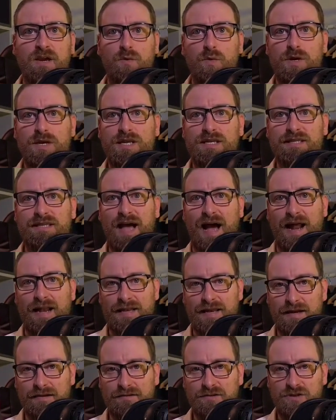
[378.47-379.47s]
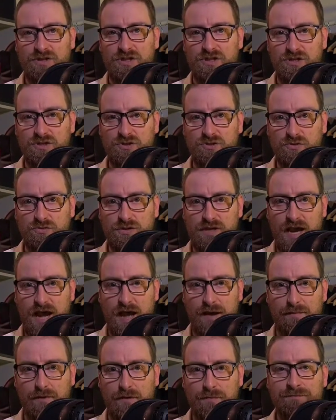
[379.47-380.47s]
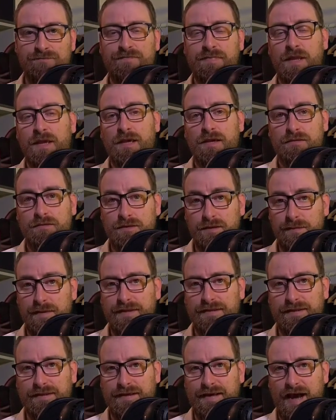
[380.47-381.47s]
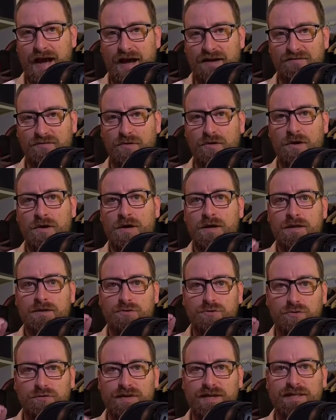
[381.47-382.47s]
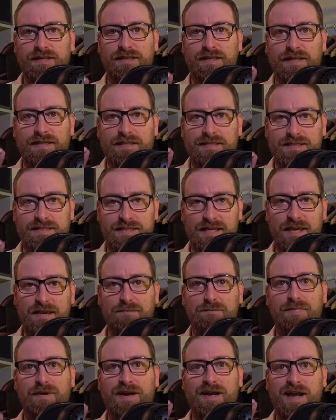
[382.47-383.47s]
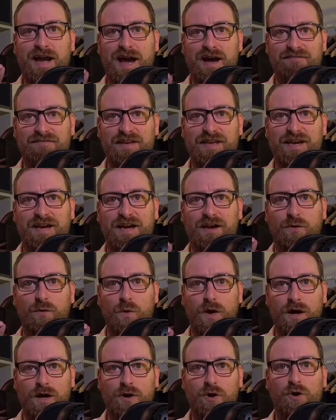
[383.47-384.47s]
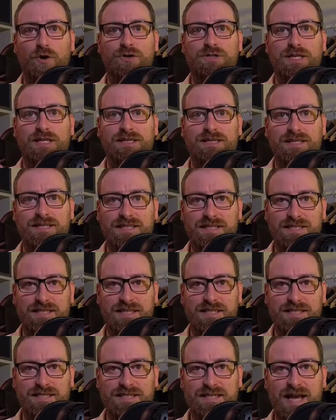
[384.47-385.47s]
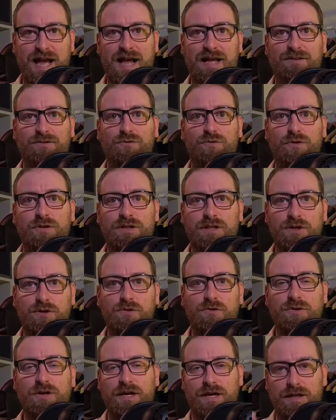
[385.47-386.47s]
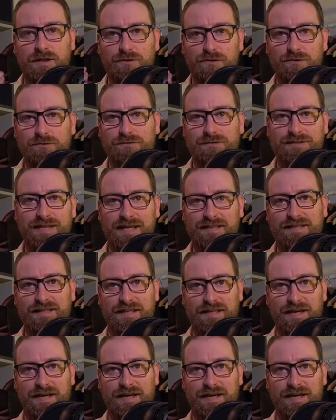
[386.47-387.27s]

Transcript: che qui in Italia ci sogniamo. Dimenticavo, dovete sempre avere qualcosa di sensato e di concreto da